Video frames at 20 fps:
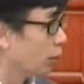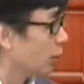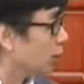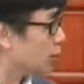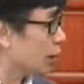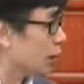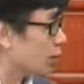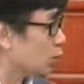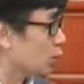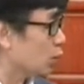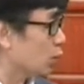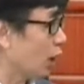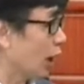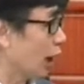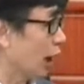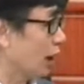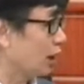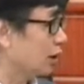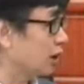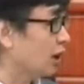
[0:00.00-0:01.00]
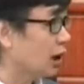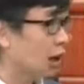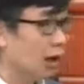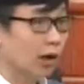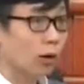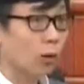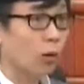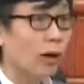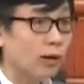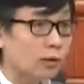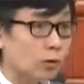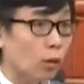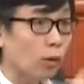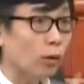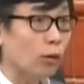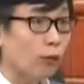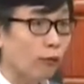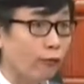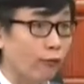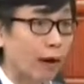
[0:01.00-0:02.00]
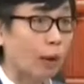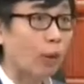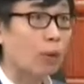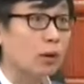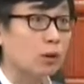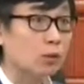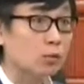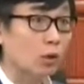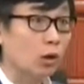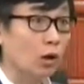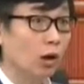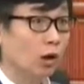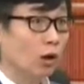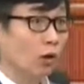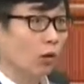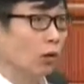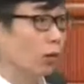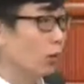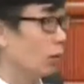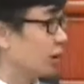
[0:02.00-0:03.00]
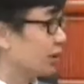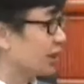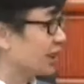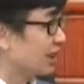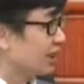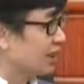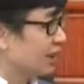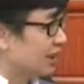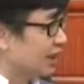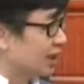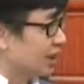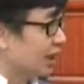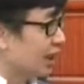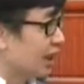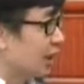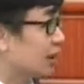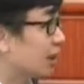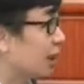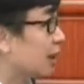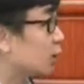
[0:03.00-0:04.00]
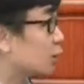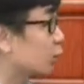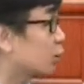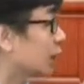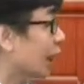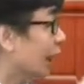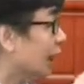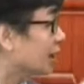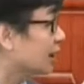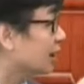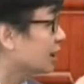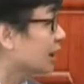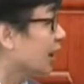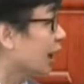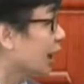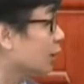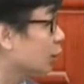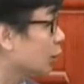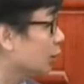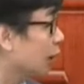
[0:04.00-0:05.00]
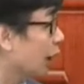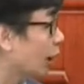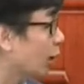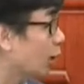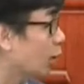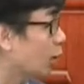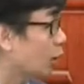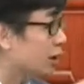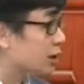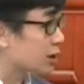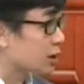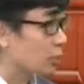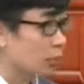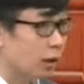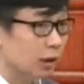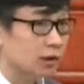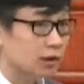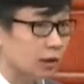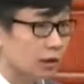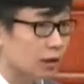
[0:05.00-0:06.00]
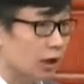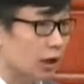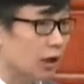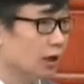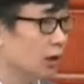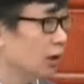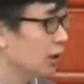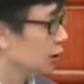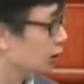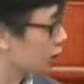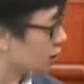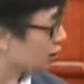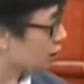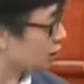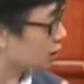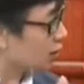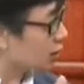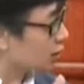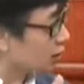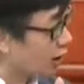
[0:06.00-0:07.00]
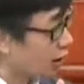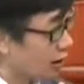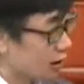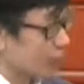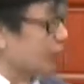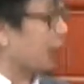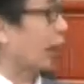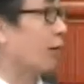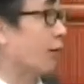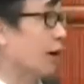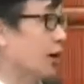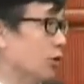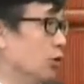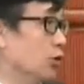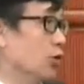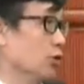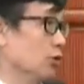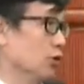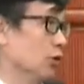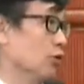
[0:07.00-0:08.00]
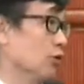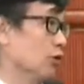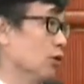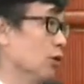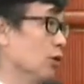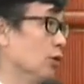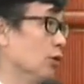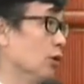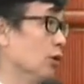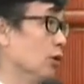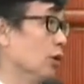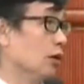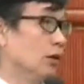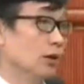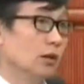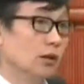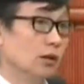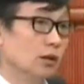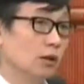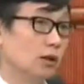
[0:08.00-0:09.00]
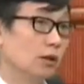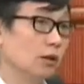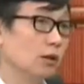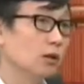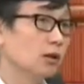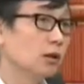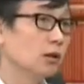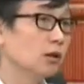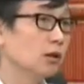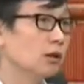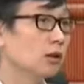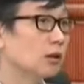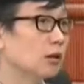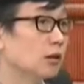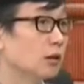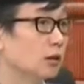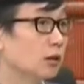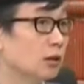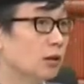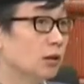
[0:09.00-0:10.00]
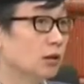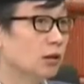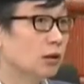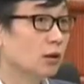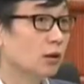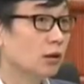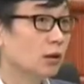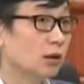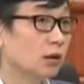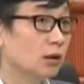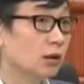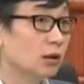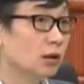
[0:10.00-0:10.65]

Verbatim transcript: 播不下去啊！你很快就会有反馈，说我我这个点点数太低啊，对不对？我为什么这个这？可是他在台湾就有收视率，可是他其实成本很低，他这个东西